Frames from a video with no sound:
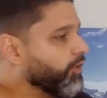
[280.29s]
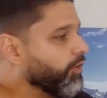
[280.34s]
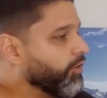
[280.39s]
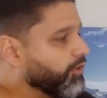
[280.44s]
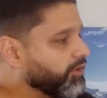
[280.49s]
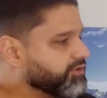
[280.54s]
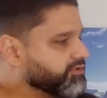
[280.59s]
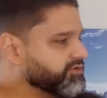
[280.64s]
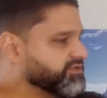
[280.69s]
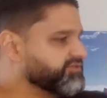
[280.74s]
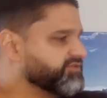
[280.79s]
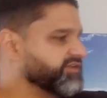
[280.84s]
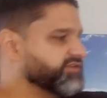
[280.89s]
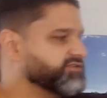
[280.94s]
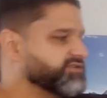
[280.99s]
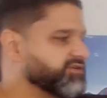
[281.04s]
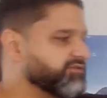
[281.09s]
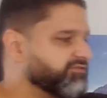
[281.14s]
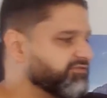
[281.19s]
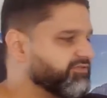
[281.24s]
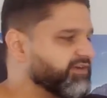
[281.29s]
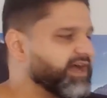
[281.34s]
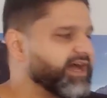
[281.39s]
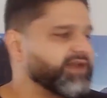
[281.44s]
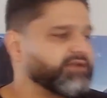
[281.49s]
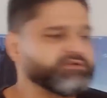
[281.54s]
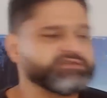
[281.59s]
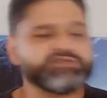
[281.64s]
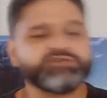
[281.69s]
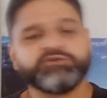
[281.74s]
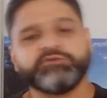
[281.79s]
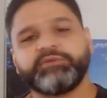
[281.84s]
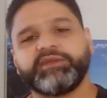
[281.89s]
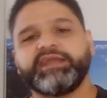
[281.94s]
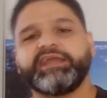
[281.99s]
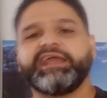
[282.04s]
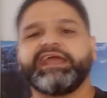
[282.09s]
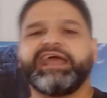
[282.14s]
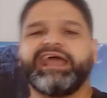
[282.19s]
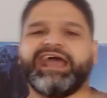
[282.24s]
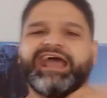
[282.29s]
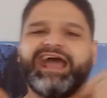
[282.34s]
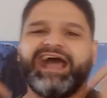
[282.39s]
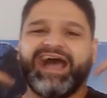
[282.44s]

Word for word: Outros vídeos eu falo sobre